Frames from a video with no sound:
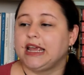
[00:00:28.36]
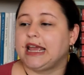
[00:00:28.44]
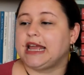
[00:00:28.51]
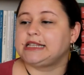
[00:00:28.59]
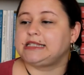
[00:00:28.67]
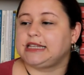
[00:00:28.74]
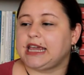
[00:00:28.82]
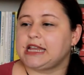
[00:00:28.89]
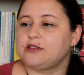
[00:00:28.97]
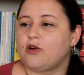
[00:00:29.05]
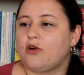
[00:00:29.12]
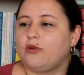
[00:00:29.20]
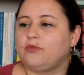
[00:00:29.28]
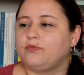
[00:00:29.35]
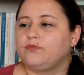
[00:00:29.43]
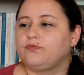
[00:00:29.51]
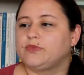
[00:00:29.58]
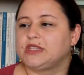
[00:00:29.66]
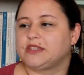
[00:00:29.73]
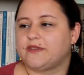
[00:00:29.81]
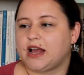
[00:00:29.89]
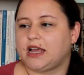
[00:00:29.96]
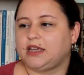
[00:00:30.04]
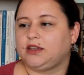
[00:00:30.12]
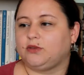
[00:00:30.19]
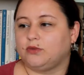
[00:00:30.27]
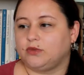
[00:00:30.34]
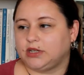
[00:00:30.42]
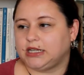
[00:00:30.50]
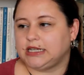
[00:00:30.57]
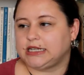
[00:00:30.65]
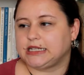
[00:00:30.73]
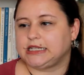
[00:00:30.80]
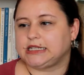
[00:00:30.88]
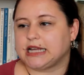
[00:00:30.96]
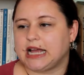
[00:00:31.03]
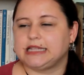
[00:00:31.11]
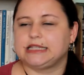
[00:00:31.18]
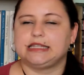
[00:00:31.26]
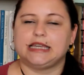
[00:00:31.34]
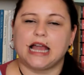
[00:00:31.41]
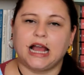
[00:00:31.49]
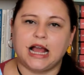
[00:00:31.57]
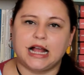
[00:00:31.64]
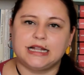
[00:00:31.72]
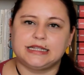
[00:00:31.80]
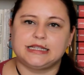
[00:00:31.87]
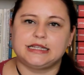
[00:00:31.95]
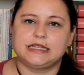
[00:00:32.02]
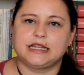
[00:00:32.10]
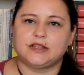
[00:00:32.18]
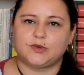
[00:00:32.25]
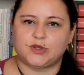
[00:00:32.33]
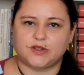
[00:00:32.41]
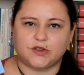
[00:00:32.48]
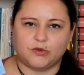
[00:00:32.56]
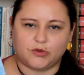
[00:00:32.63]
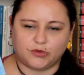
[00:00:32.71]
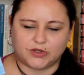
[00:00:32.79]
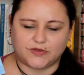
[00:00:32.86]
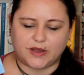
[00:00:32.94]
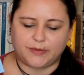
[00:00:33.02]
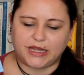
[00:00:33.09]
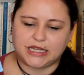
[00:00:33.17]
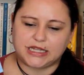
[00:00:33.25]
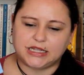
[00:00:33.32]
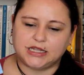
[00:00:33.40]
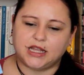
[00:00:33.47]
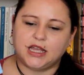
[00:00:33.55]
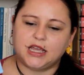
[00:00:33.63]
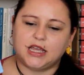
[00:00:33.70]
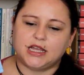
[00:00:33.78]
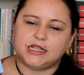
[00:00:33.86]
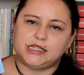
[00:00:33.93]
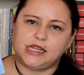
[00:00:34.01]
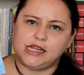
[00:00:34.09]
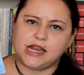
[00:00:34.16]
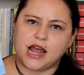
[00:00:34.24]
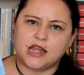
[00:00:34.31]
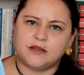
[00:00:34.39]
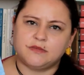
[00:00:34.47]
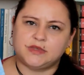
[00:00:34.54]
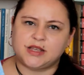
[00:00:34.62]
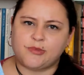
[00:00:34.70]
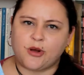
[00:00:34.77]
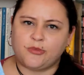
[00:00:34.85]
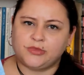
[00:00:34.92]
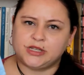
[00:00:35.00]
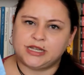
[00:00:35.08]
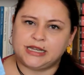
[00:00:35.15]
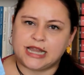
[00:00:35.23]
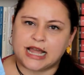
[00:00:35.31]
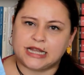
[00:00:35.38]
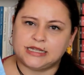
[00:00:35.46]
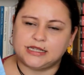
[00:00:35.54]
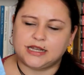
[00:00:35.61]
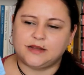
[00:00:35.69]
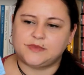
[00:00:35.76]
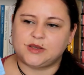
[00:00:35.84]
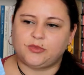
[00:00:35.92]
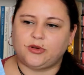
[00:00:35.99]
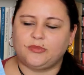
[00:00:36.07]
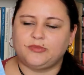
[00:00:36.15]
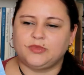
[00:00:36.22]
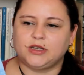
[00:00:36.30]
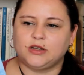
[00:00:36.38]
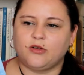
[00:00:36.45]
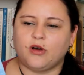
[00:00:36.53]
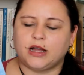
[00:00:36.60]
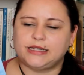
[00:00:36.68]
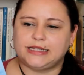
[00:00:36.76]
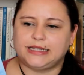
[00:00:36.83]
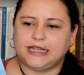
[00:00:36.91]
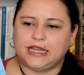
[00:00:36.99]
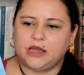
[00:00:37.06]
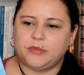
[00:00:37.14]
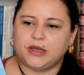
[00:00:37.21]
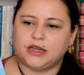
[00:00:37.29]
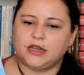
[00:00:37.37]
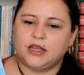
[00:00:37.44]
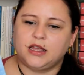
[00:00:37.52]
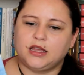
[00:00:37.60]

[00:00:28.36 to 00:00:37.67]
Es geht um zwei Jugendliche, die 13 Jahre alt sind, also das Kind und zwei Mädchen, die in einem zerbombten Land, in einem zerbombten Ort leben,